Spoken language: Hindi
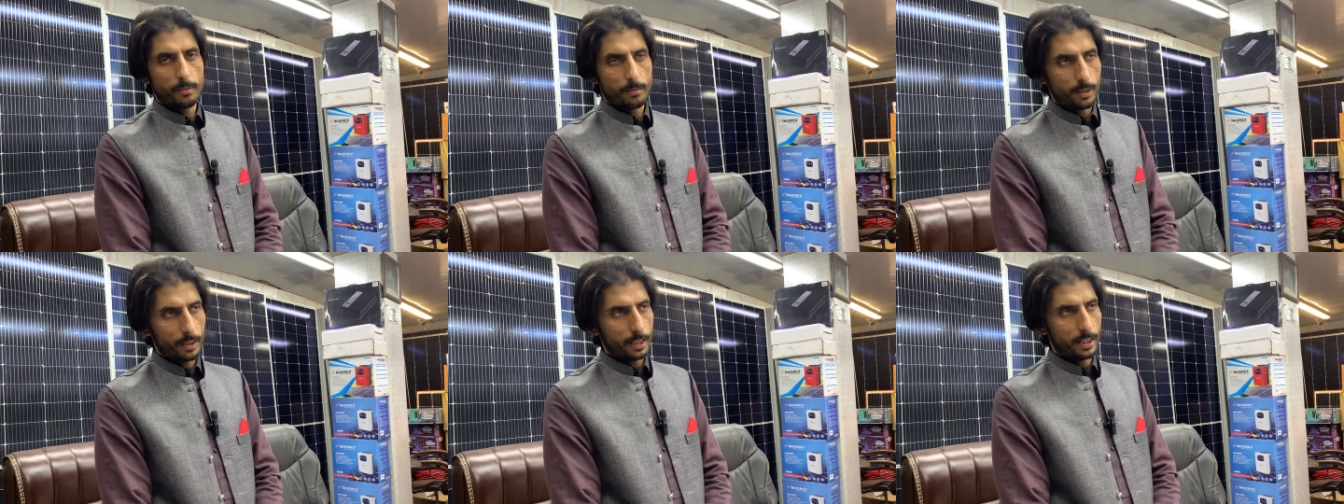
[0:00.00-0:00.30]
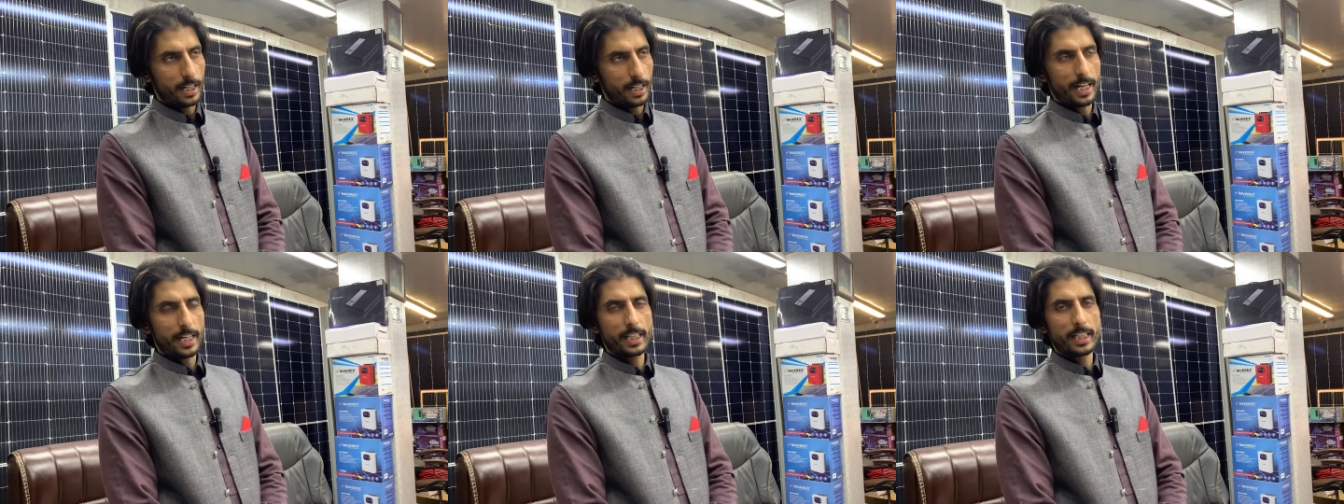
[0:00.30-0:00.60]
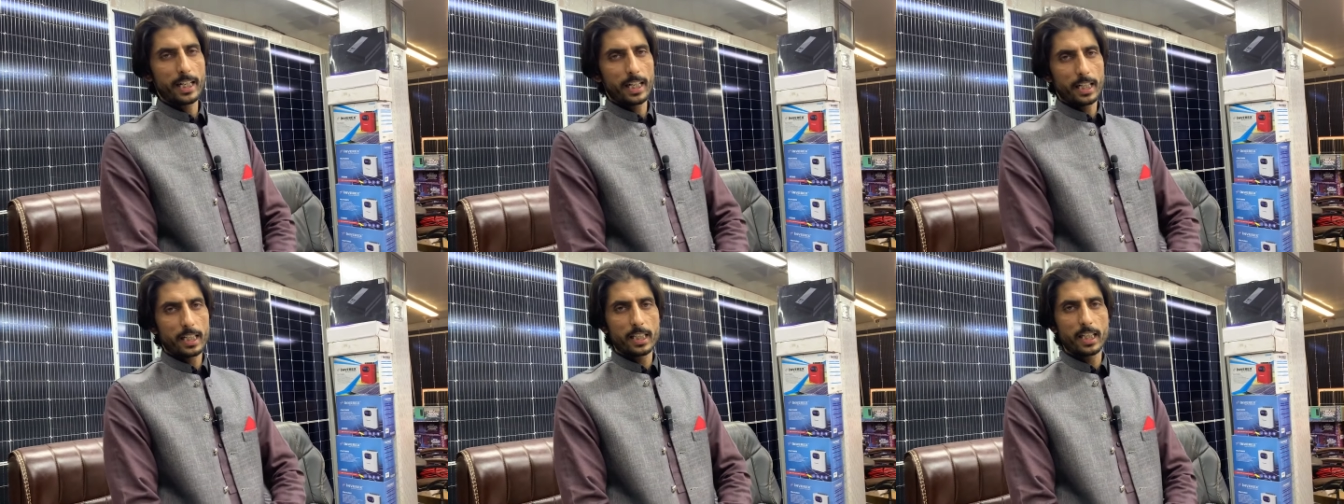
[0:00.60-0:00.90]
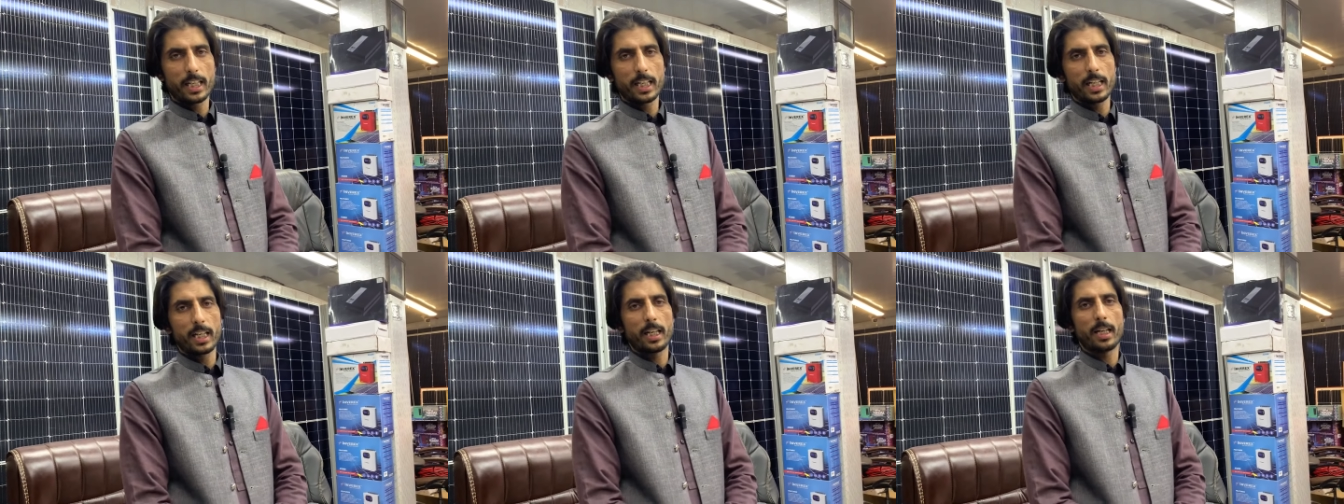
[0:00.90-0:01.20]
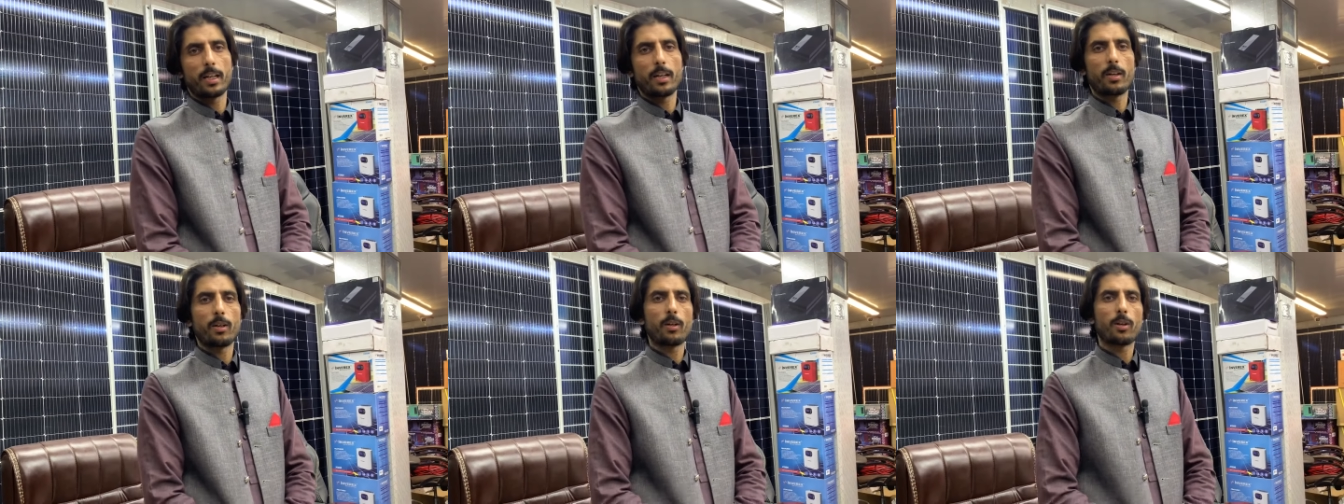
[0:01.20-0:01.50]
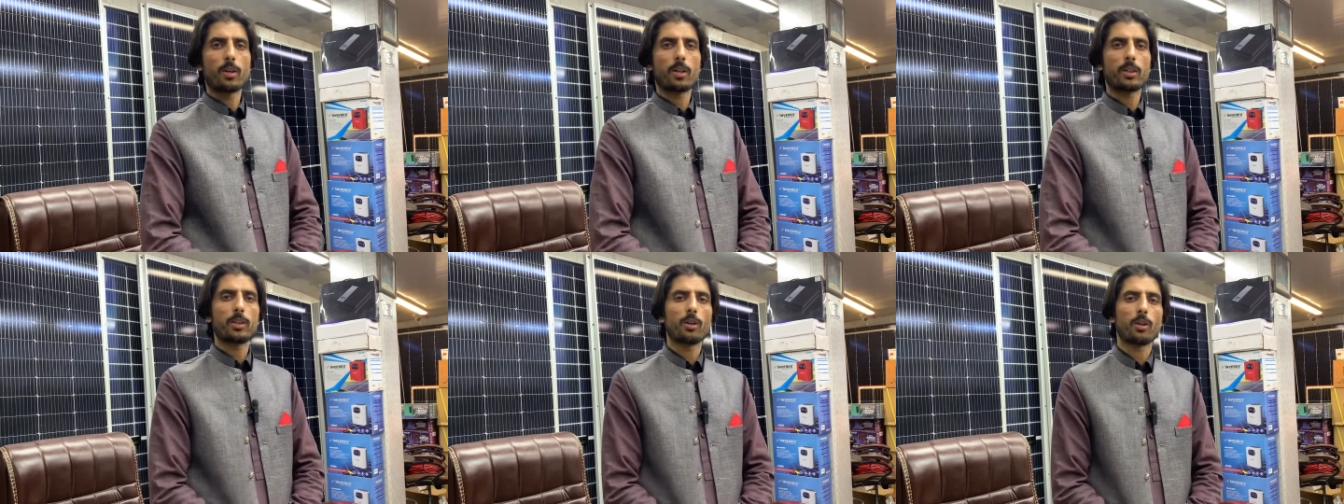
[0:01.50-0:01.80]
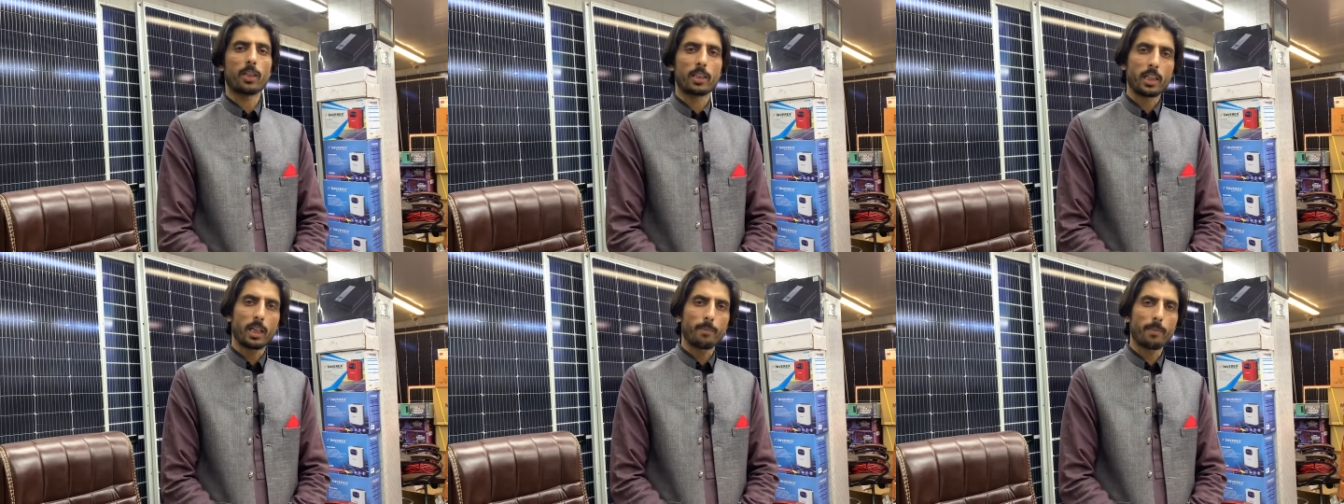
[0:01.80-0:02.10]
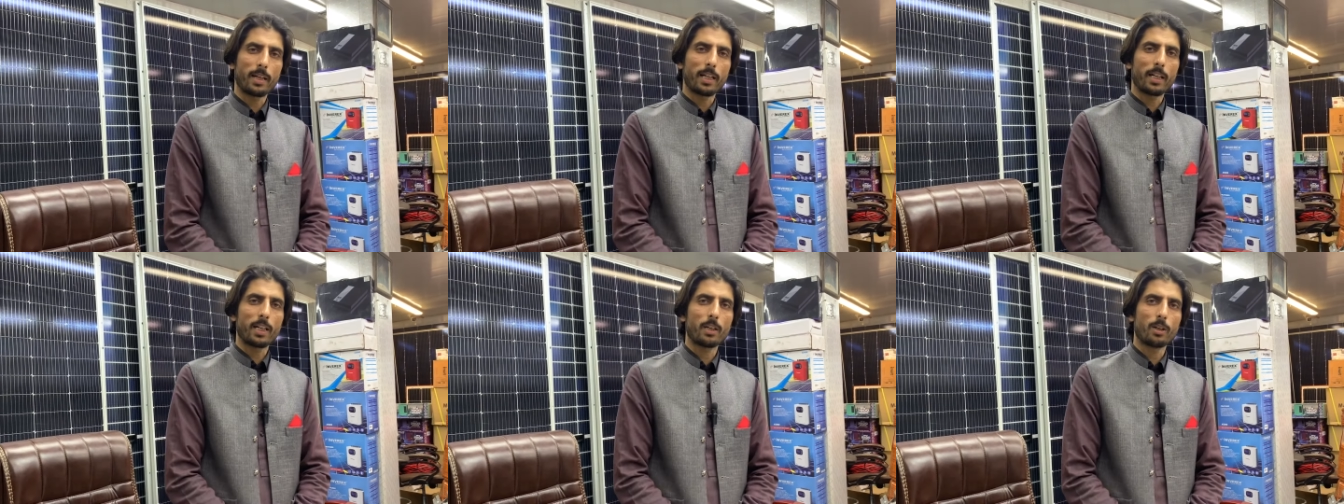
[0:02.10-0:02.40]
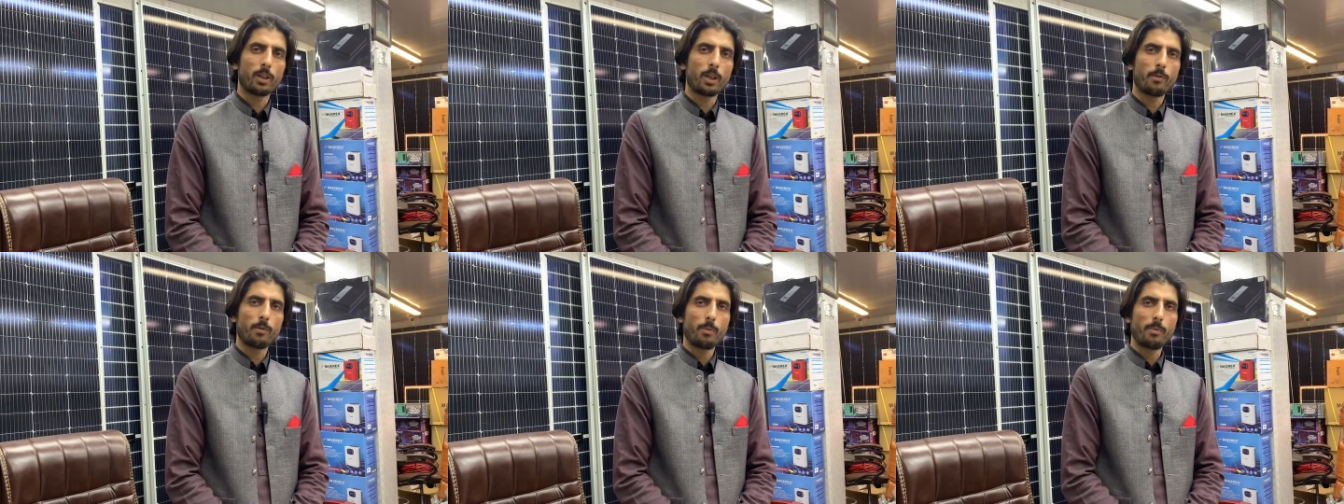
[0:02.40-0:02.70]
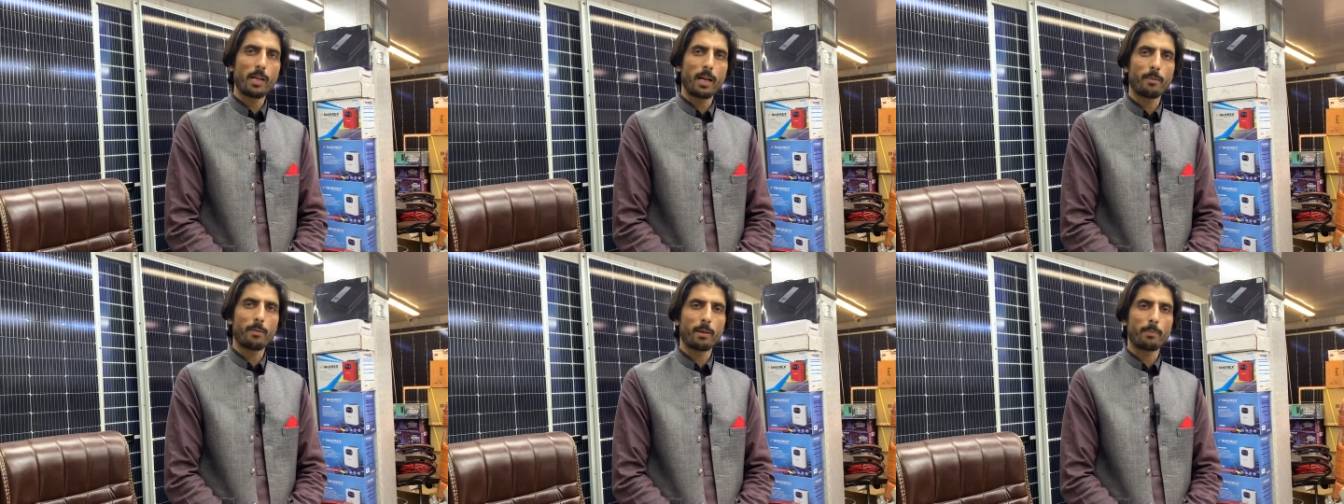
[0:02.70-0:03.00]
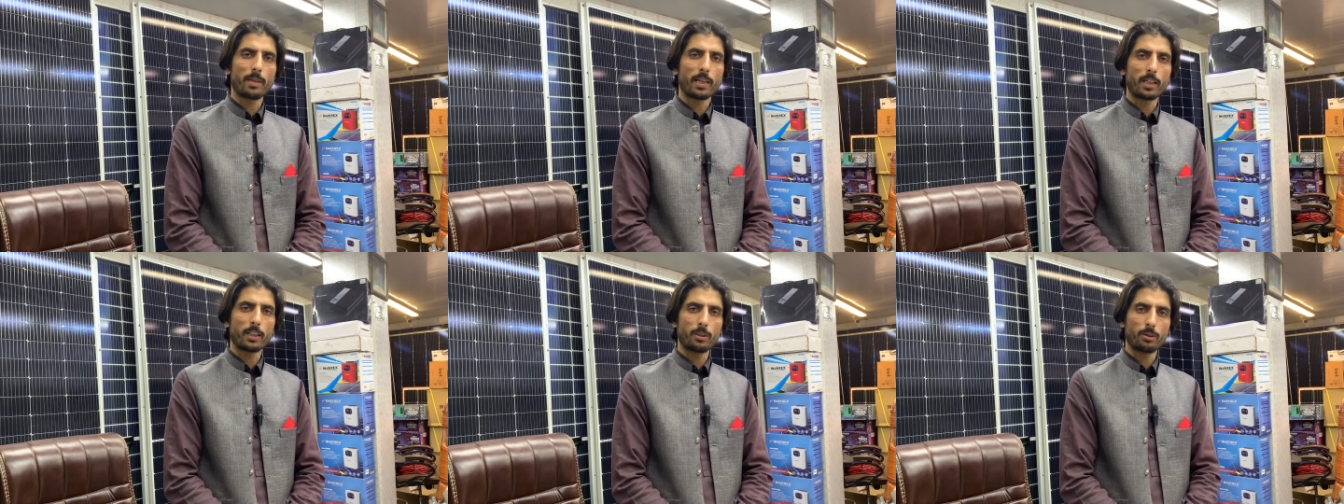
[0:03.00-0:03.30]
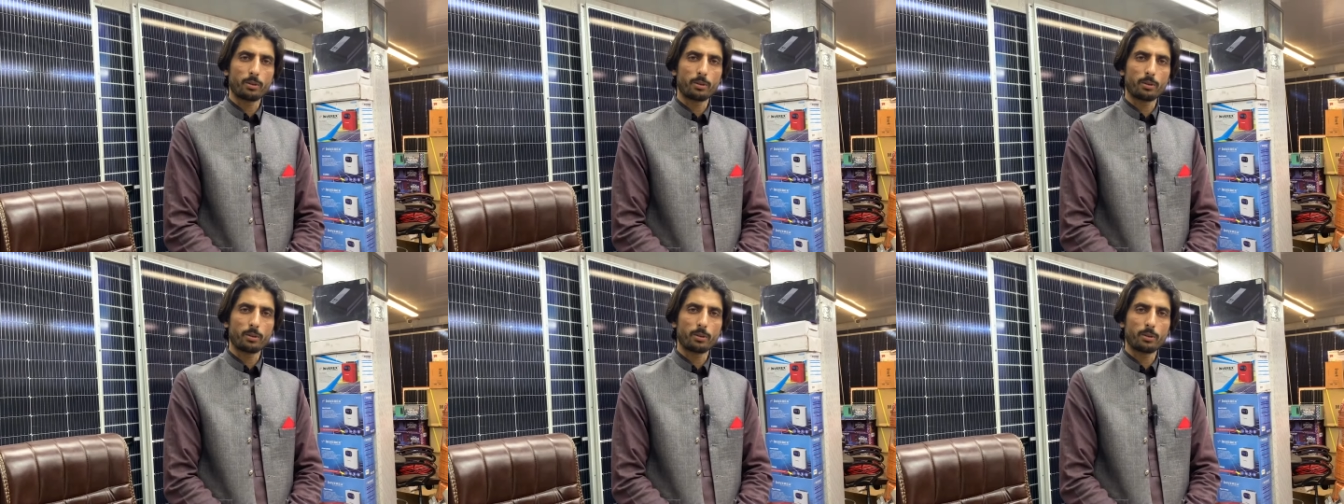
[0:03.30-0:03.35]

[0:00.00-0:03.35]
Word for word: पहले गाइड कर देंगे और जो अच्छे पैनल होंगे वो भी हम अपने